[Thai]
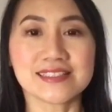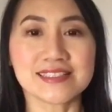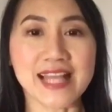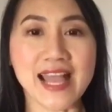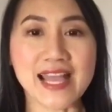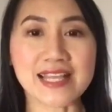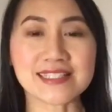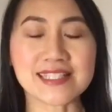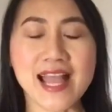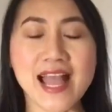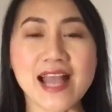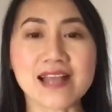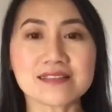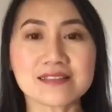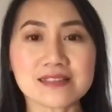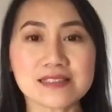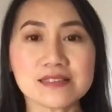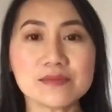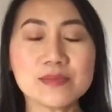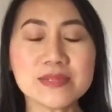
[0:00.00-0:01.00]
แตกต่าง
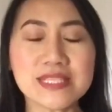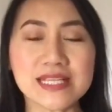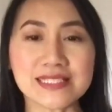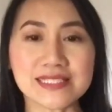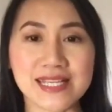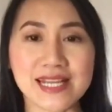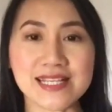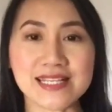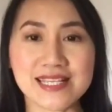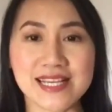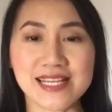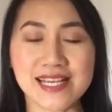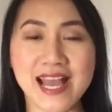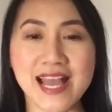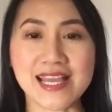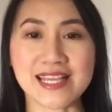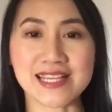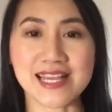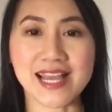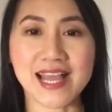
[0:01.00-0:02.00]
หรือเหมือนกันยังไง
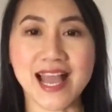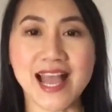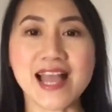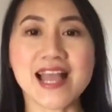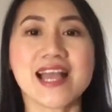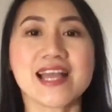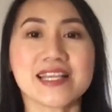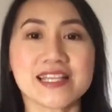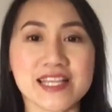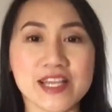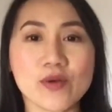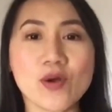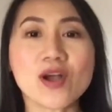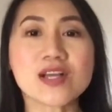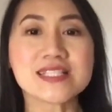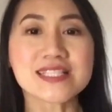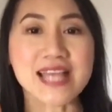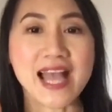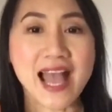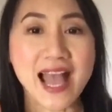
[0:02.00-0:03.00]
นะคะ เดี๋ยวออ
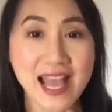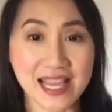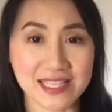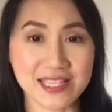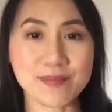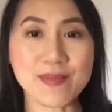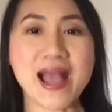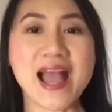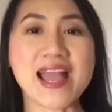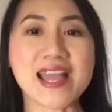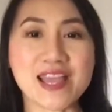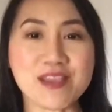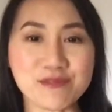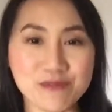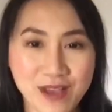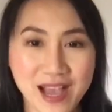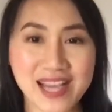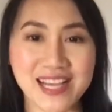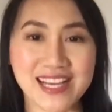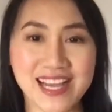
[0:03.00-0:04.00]
นจะอธิบายให้
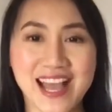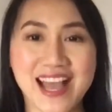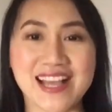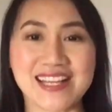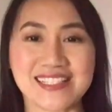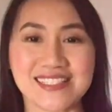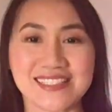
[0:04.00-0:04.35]
ฟังค่ะ